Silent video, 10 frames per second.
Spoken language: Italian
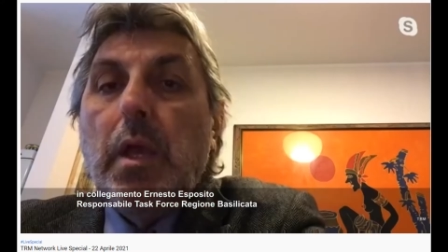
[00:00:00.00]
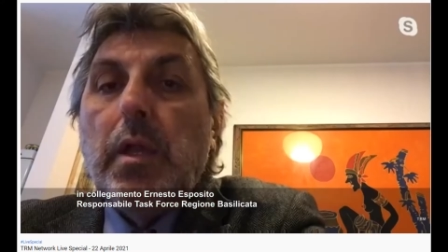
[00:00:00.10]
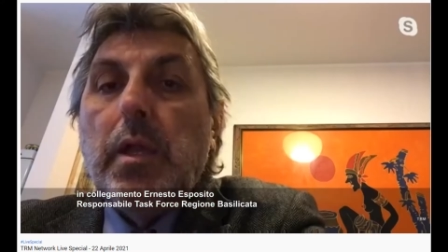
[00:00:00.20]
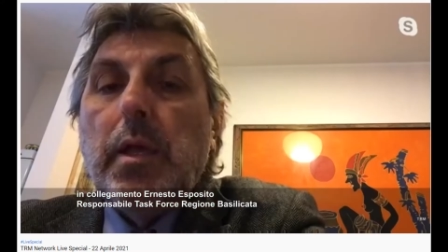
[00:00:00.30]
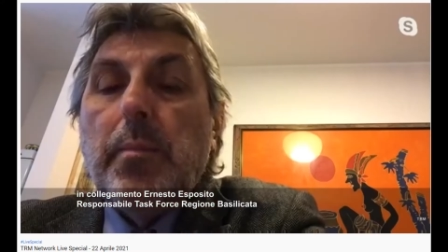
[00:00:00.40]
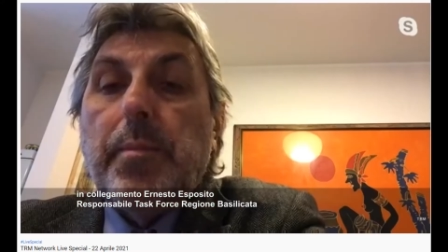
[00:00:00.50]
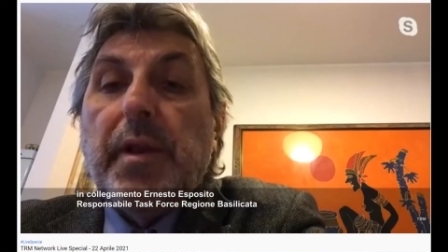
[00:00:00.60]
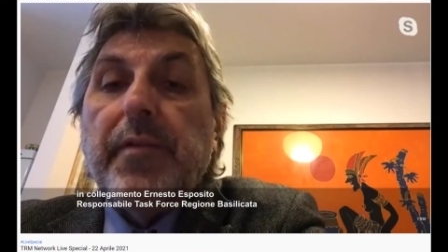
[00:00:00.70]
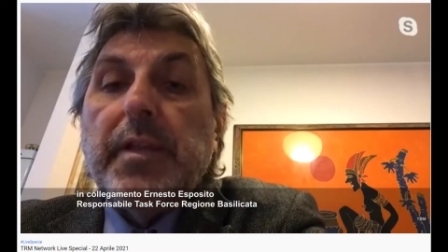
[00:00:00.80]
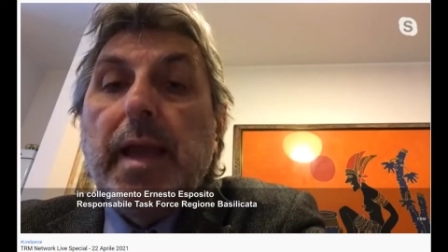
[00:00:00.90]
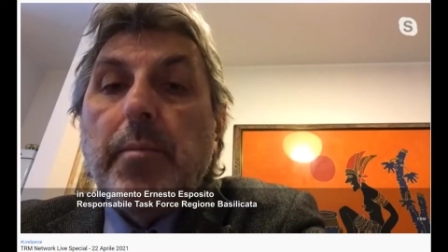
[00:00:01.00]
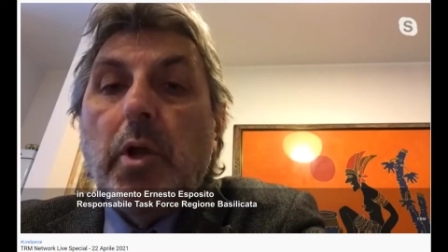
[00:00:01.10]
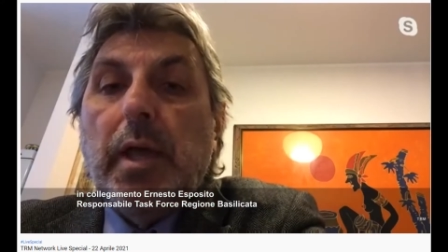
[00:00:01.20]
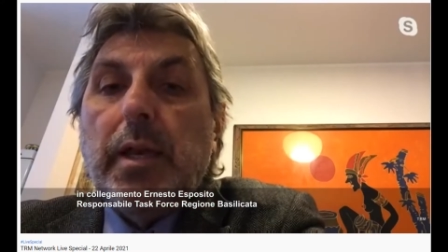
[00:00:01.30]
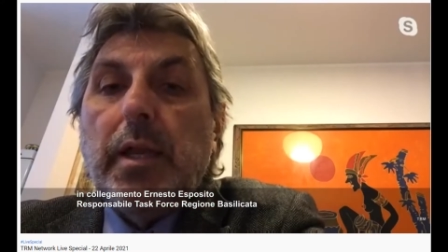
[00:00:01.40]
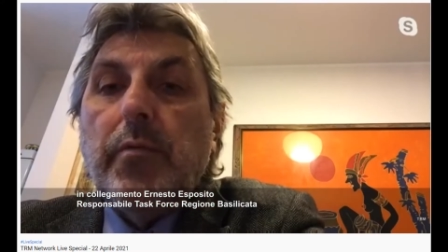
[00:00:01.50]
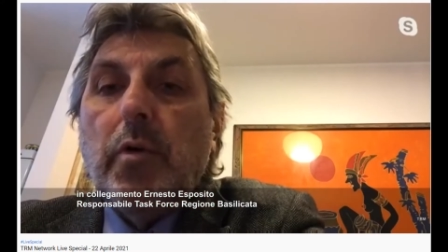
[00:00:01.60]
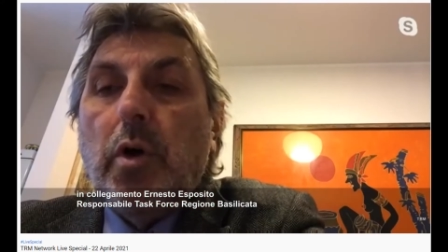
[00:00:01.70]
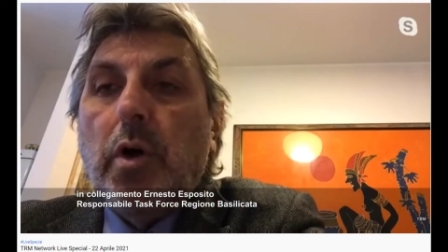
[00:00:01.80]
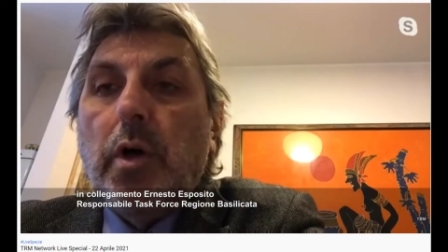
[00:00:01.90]
Eh, prevediamo
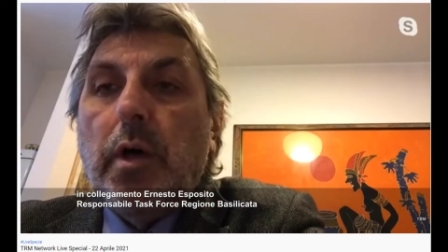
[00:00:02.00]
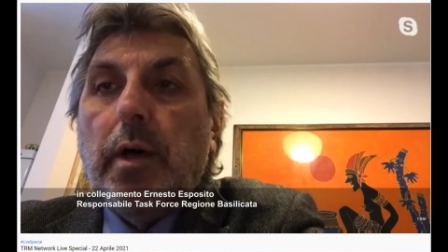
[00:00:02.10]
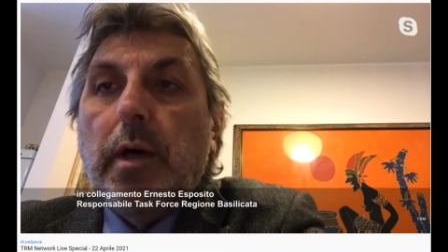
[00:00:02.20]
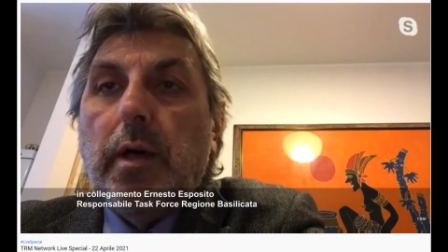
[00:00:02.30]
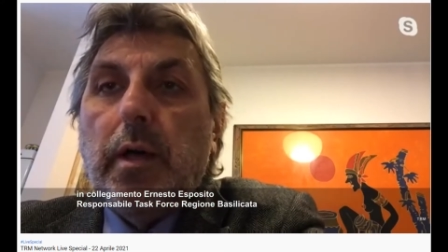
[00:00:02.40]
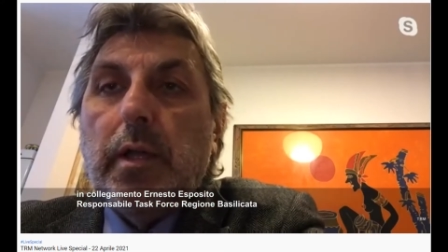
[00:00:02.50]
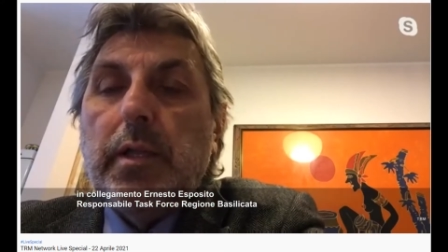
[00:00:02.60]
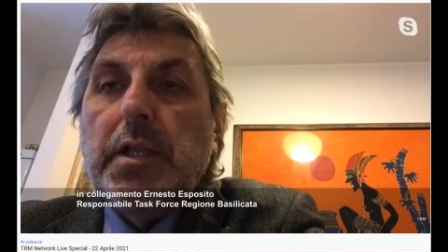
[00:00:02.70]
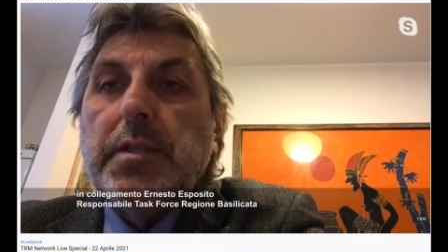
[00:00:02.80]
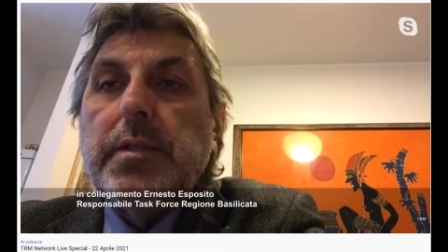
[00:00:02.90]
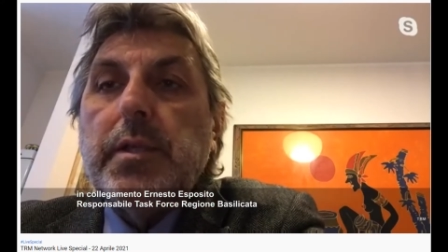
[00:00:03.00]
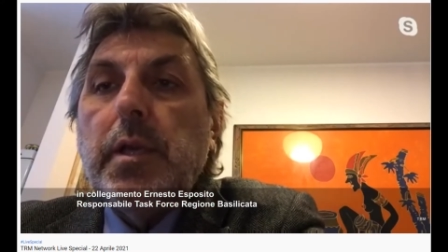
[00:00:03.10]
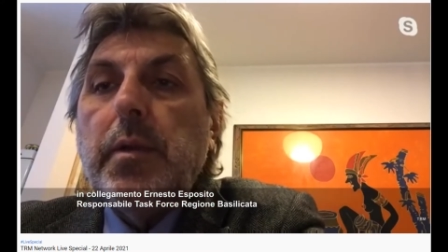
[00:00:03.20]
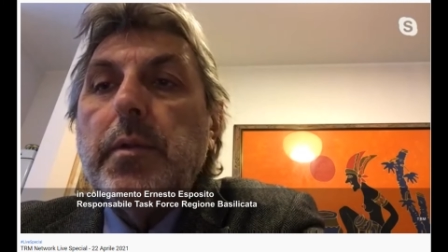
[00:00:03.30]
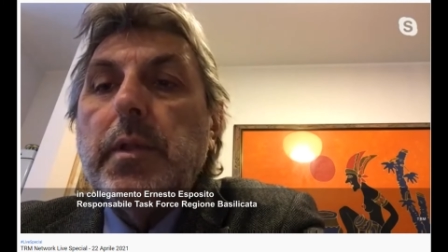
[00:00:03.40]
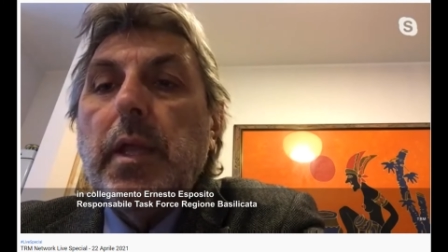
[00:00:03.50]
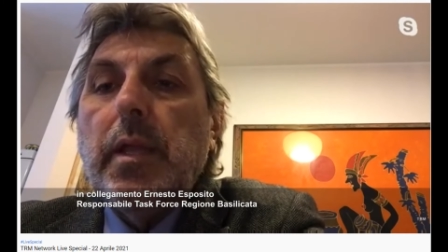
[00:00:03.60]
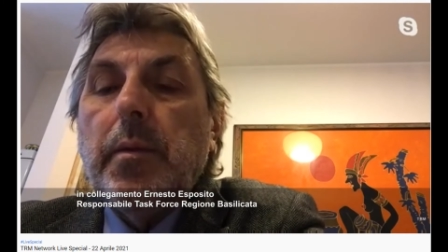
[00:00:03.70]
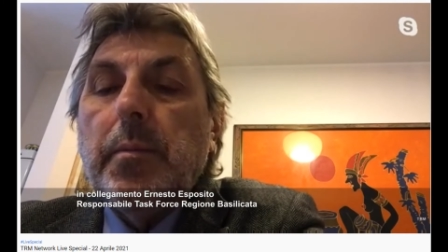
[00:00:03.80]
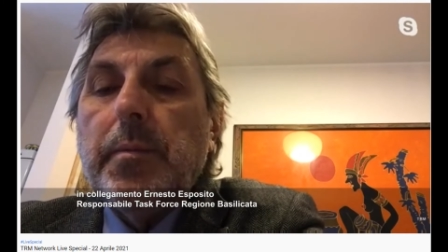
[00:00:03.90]
l'arrivo a inizi
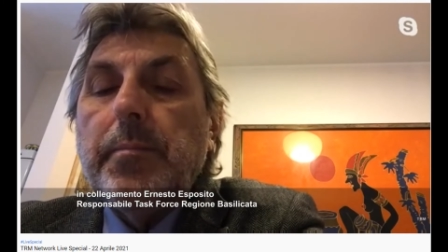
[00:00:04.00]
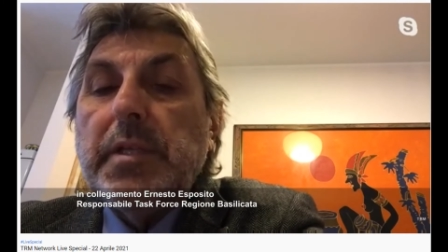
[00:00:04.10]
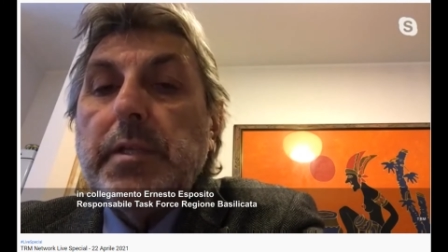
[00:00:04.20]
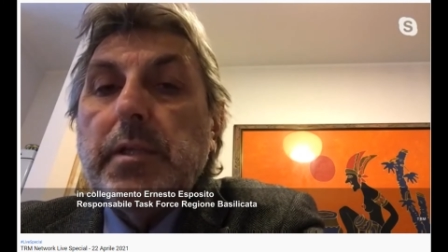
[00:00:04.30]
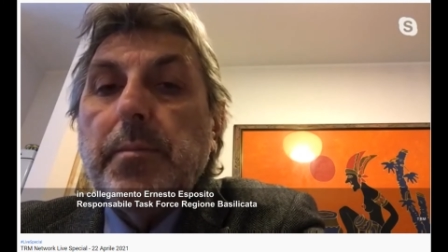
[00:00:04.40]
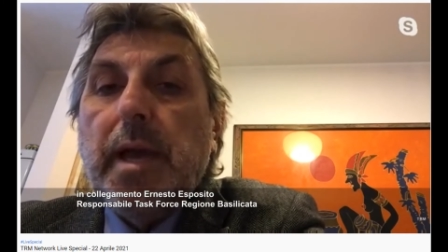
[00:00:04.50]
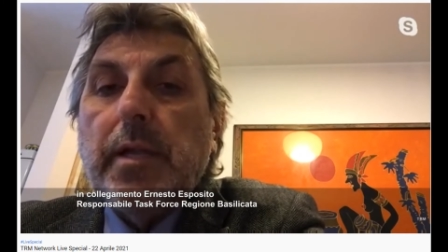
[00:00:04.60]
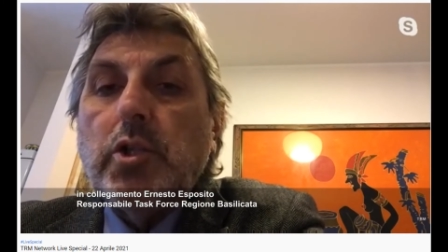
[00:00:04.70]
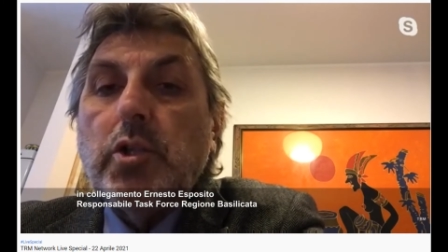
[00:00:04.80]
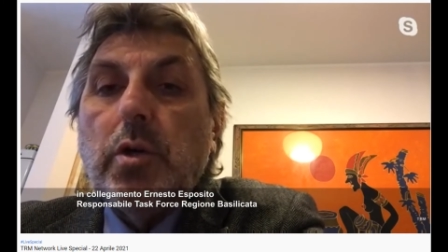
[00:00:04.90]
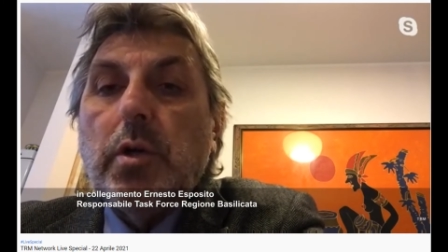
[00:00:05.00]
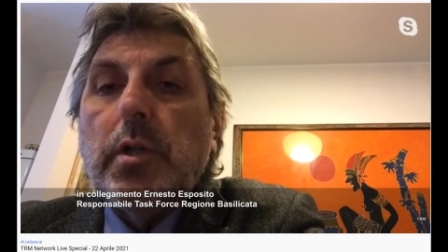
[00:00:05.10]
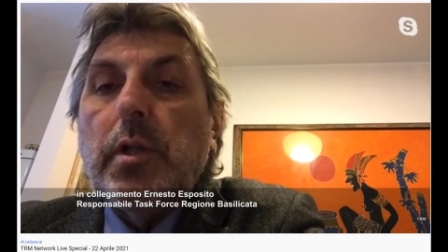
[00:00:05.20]
del mese di maggio.